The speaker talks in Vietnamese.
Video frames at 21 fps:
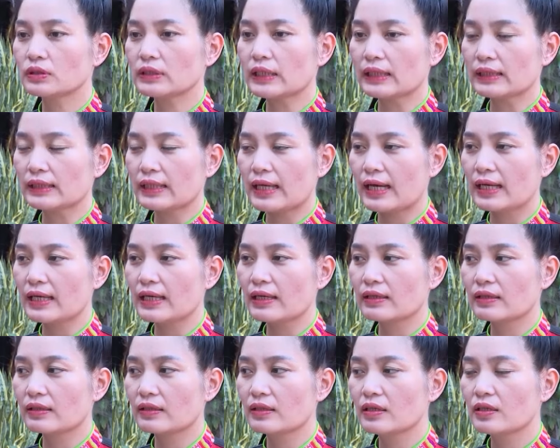trạng thái
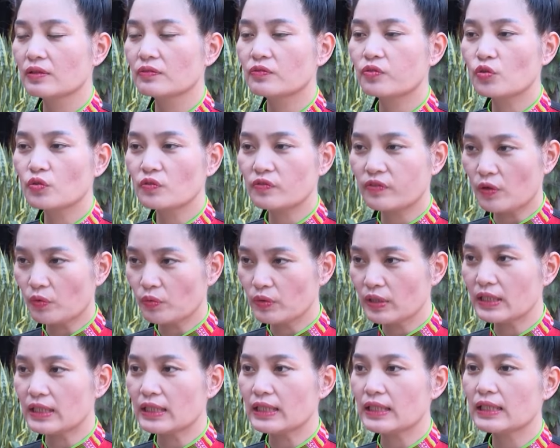là phun phòng
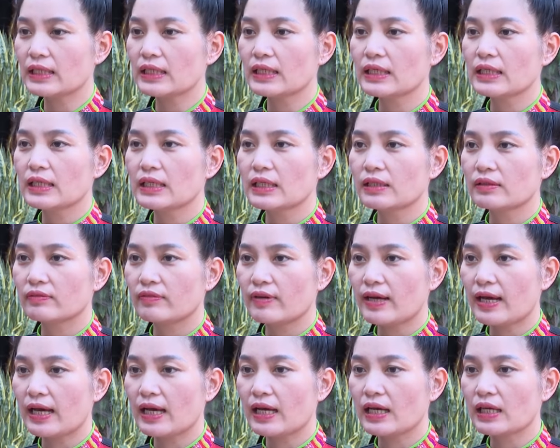nghỉ
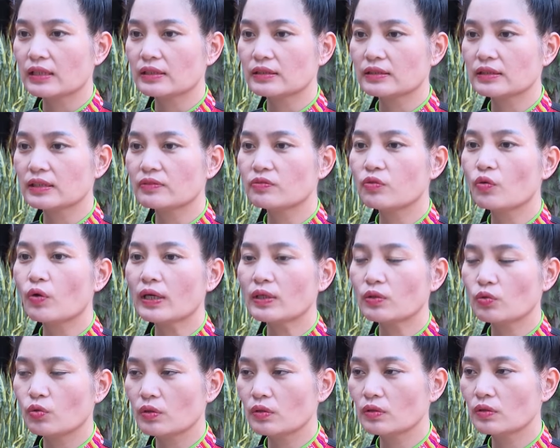và dịch vụ
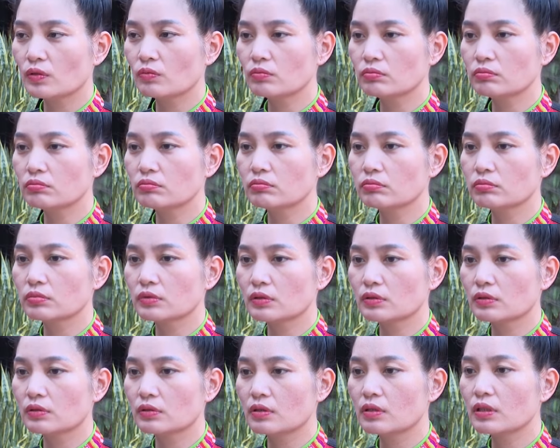ăn uống cũng
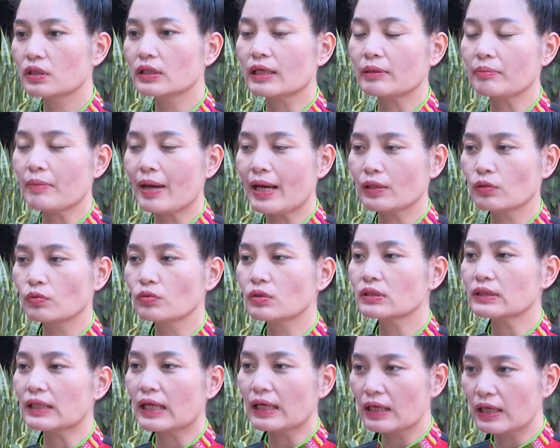lượng đặt bàn cũng
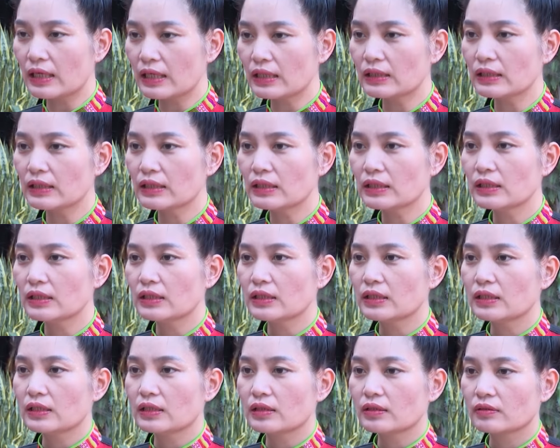được tăng lên.
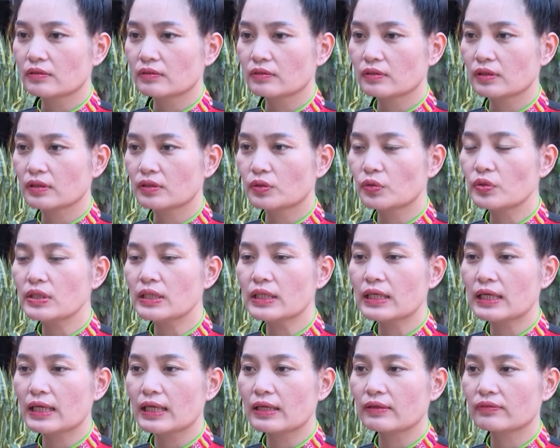Ờ, tuy
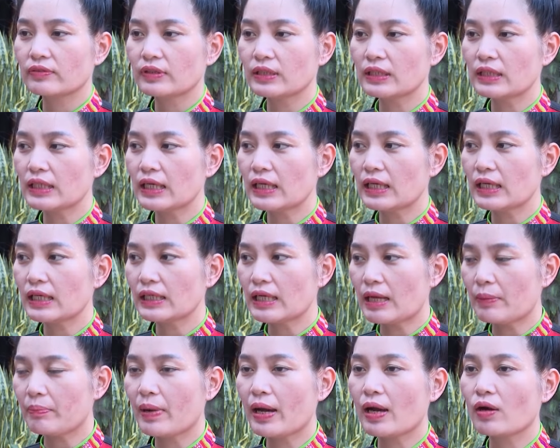nhiên là vẫn ờ,
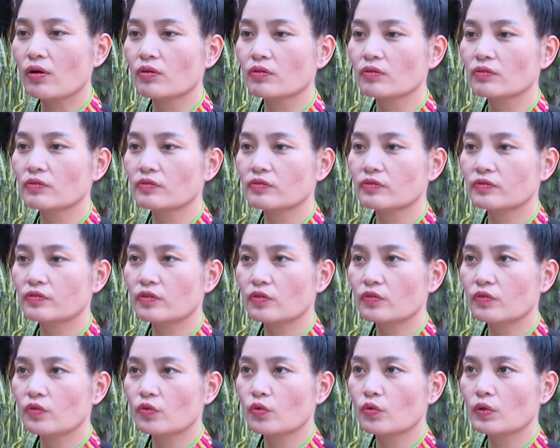đảm bảo
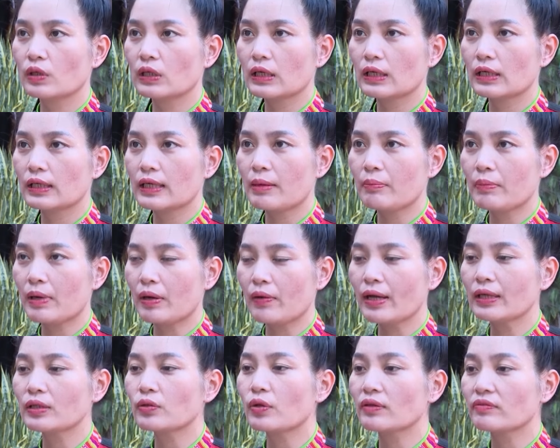phục vụ à, đảm bảo
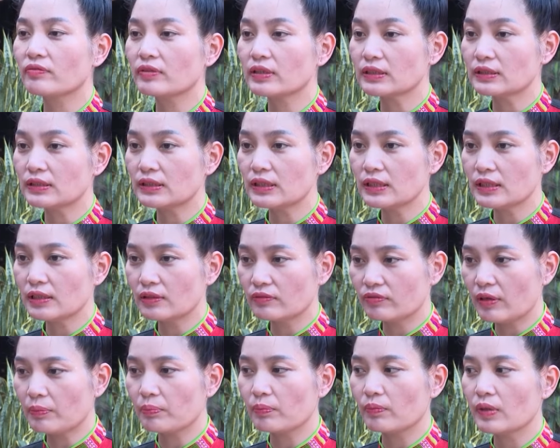an toàn vệ sinh
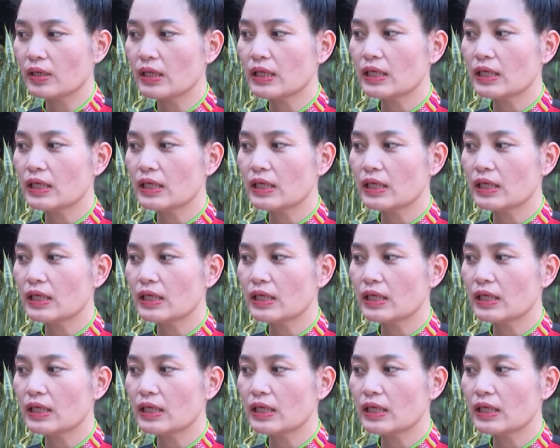thực phẩm